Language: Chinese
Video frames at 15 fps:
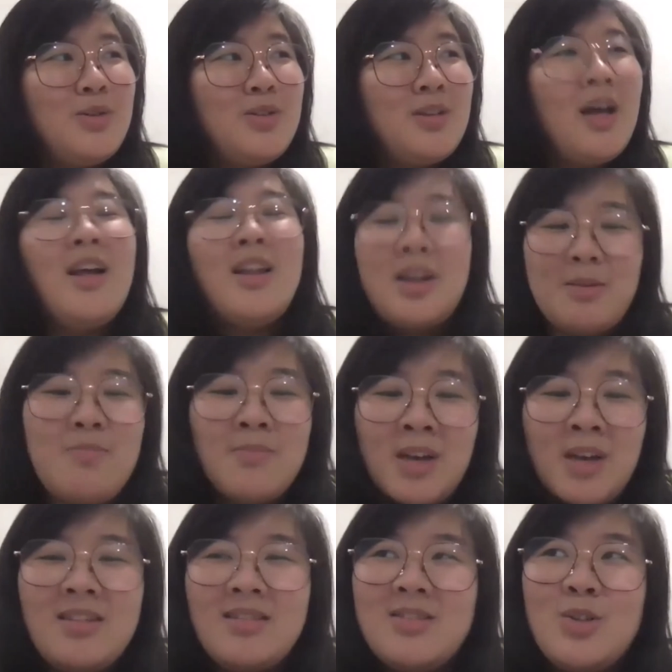
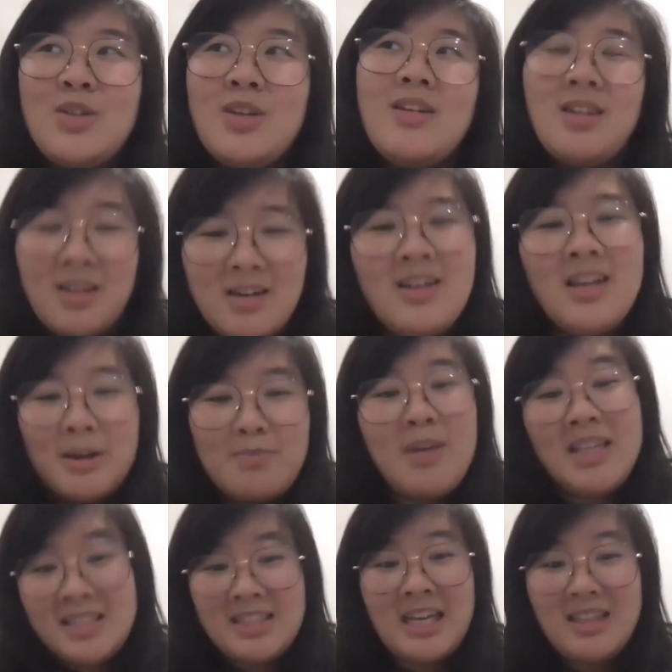很就是很合理，很
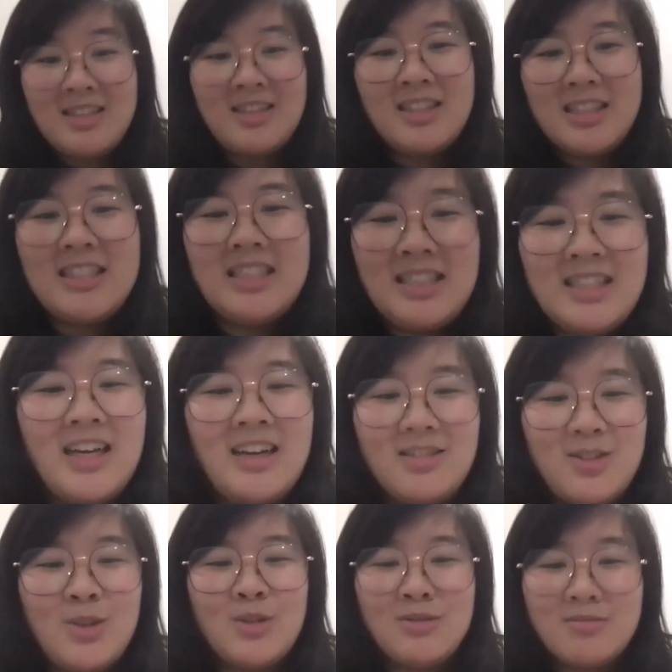make sense 这样子讲
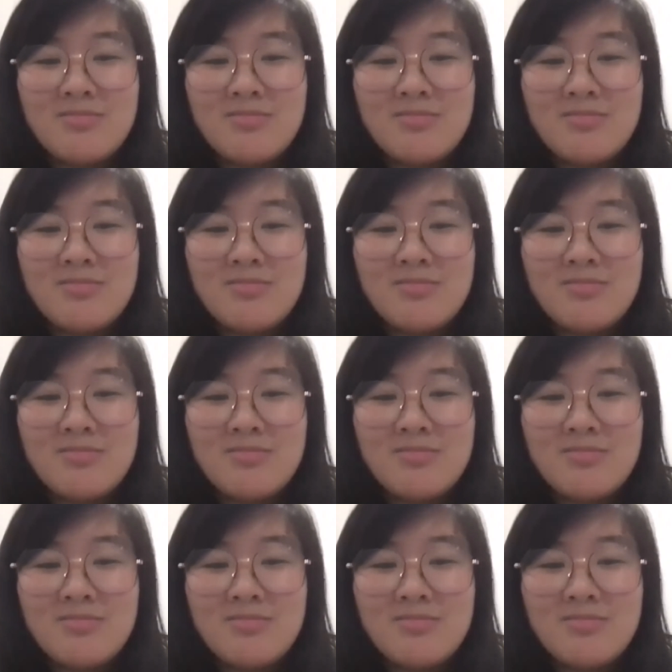说。